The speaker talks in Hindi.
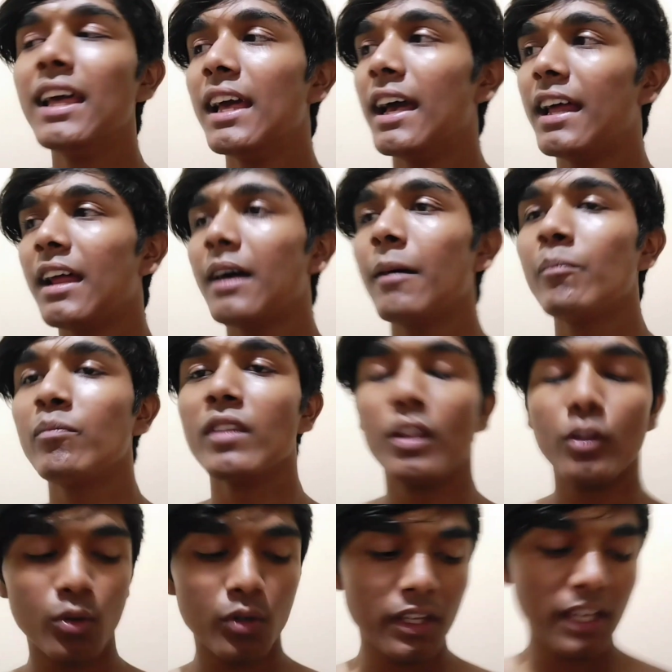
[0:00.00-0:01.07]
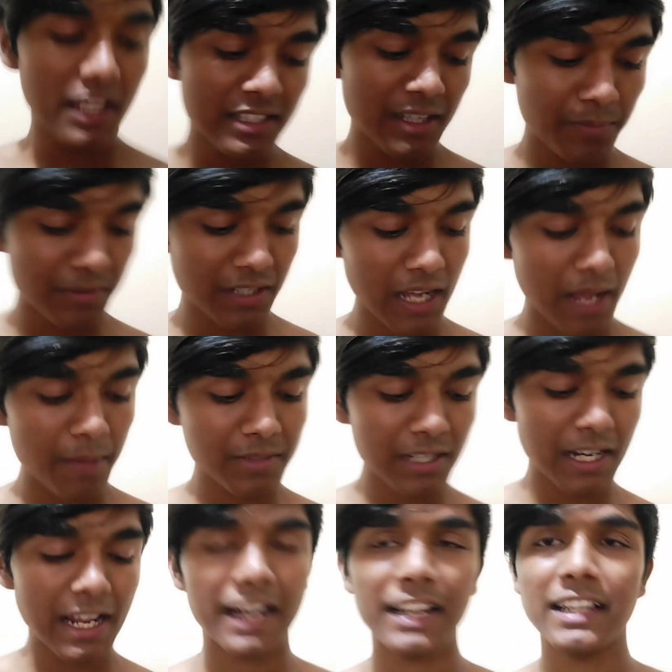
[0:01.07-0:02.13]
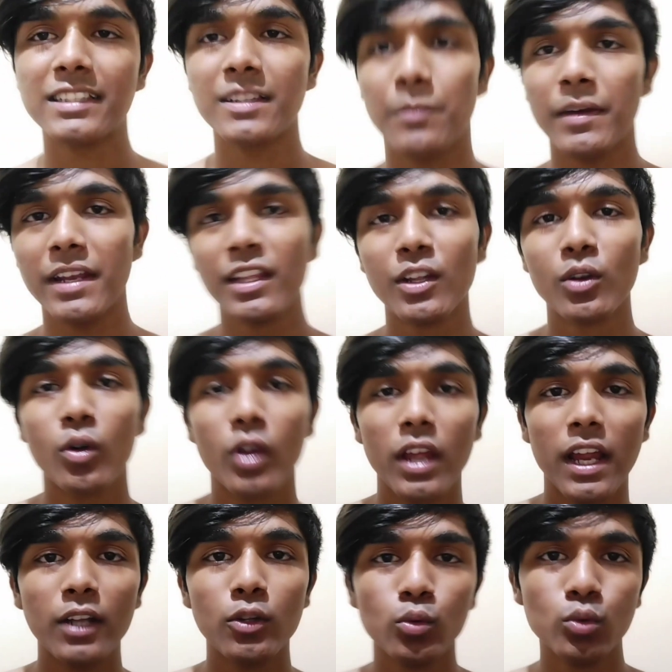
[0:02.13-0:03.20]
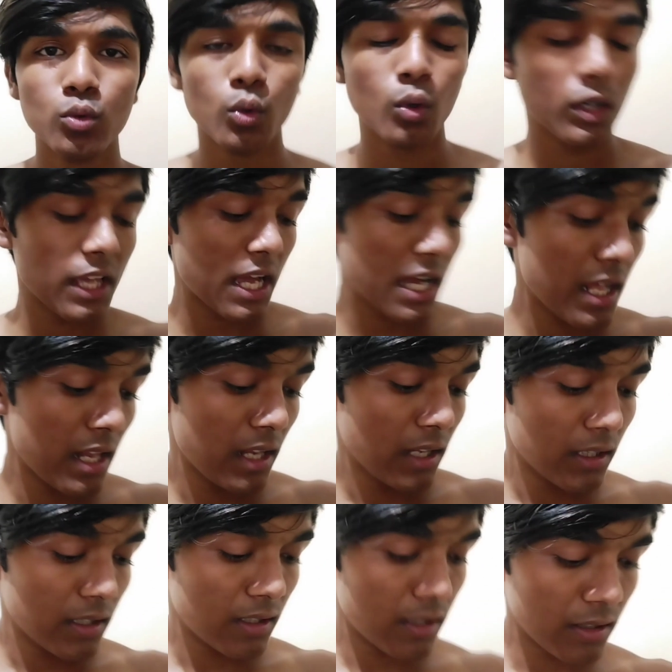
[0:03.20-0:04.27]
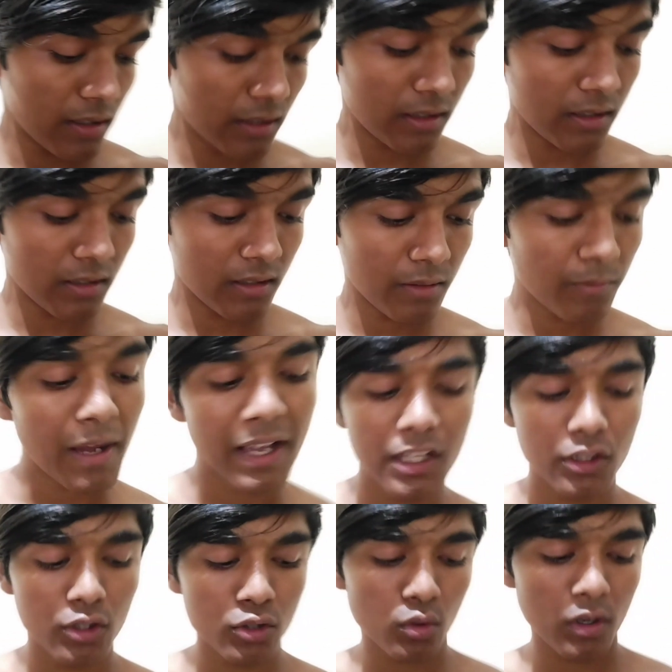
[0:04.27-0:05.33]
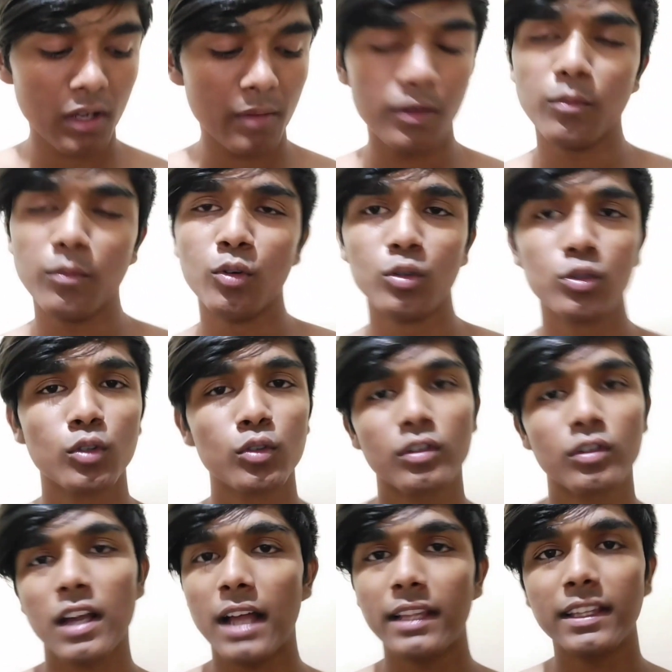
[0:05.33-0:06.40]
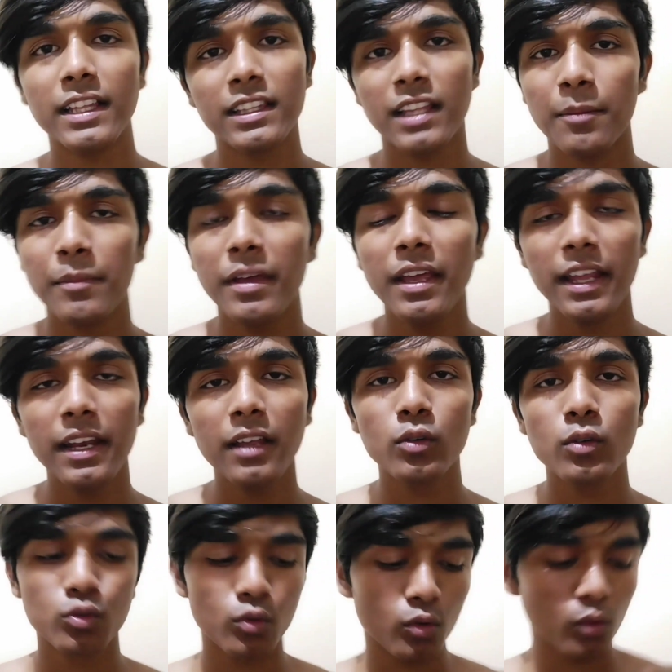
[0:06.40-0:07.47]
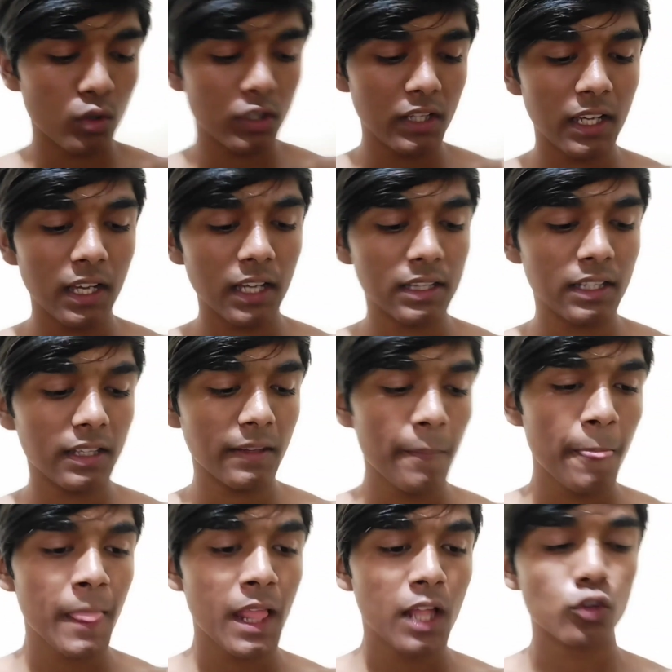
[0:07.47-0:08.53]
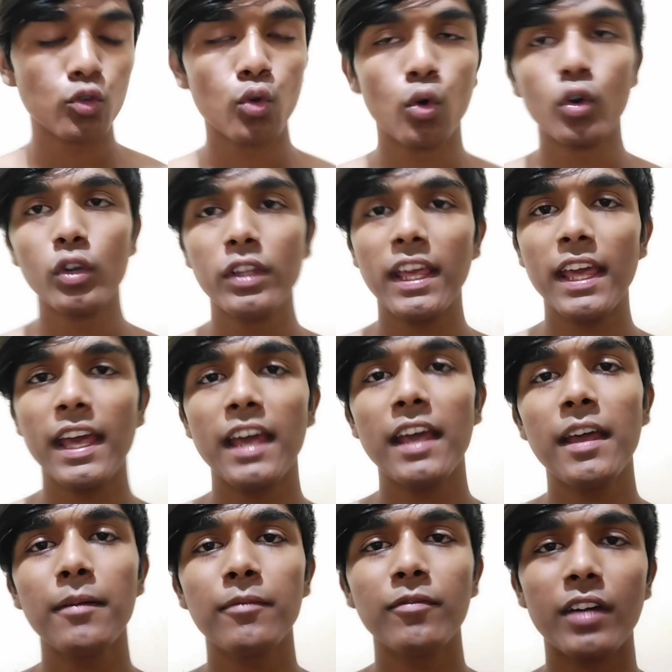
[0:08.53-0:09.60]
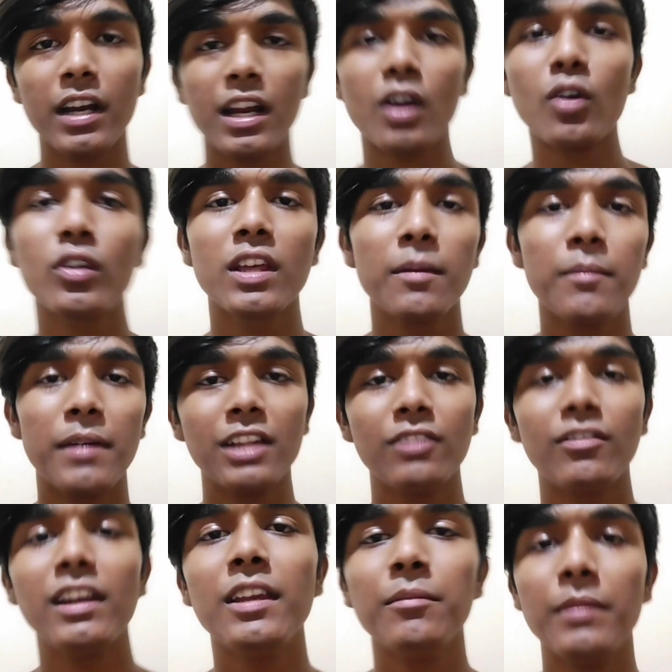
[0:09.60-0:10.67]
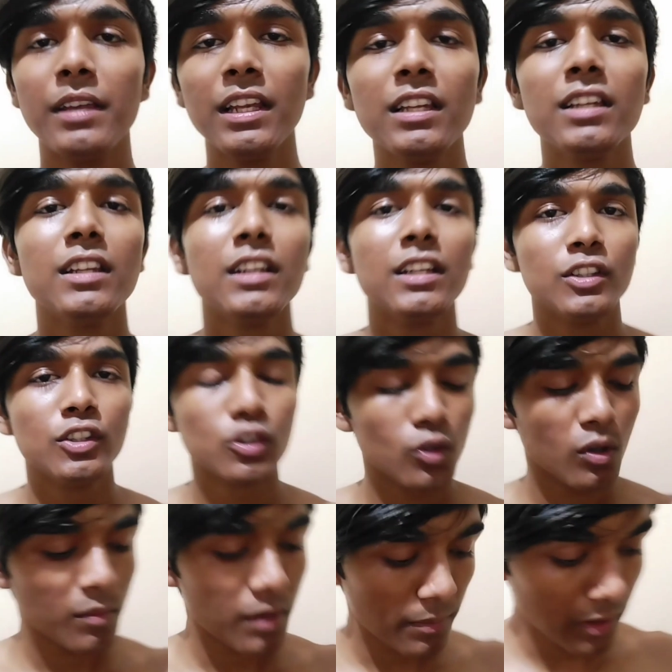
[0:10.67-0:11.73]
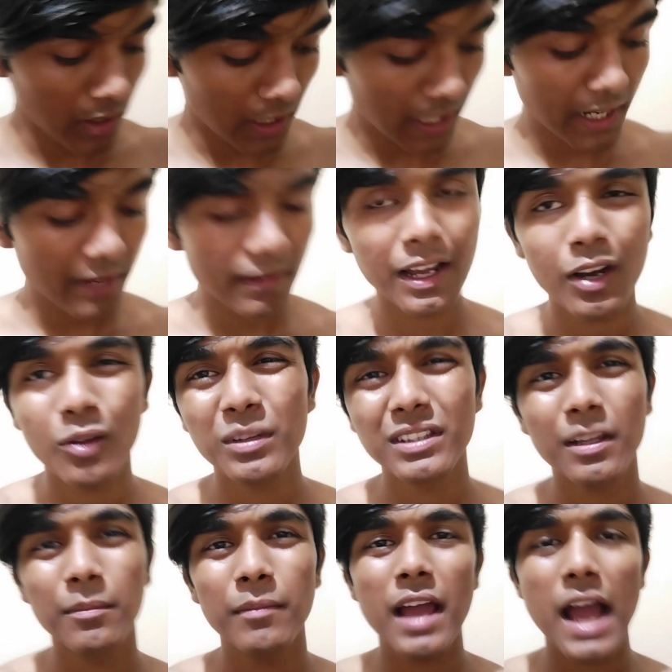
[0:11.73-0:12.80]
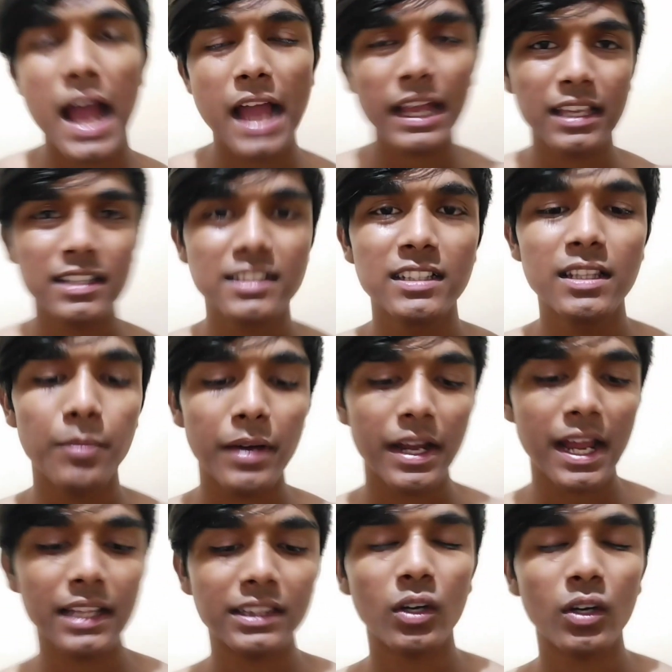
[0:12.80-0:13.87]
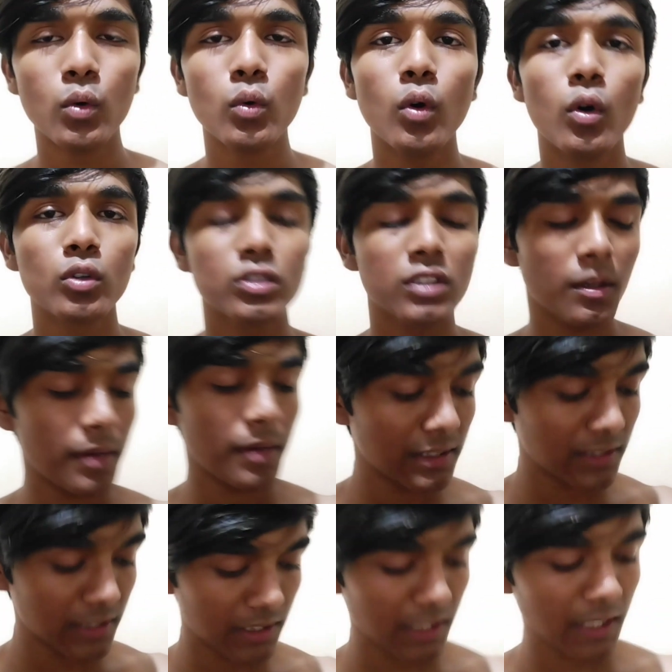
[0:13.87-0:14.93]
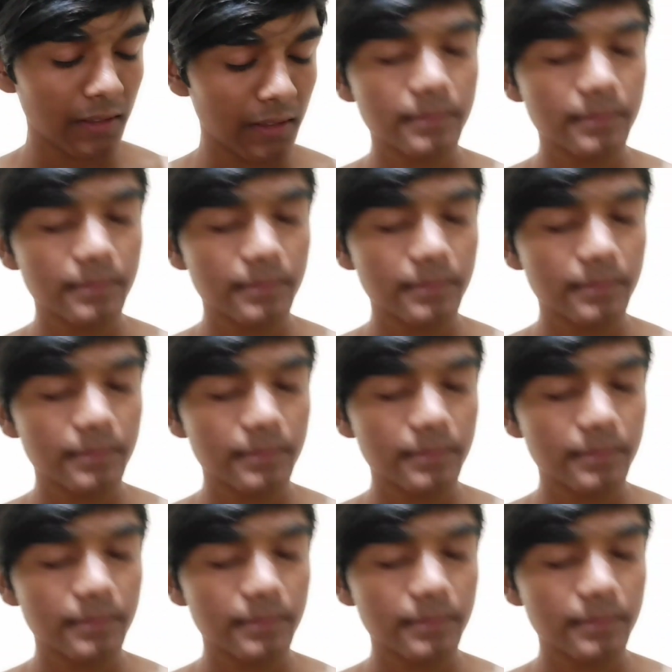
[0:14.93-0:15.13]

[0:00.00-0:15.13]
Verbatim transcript: है ना तो यही सबसे काम चला रहे जैसे पनीर हो गया दूध हो गया आ, बाकी तो सोयाबीन मूंग तो खाता था मैं है ना उसको कोई दिक्कत नहीं तो ये है वर्कआउट के बाद वाली मील जिसको मैं अभी लेने वाला हूँ मतलब मैं आके सीधे बनाता हूँ और उसके बाद सीधे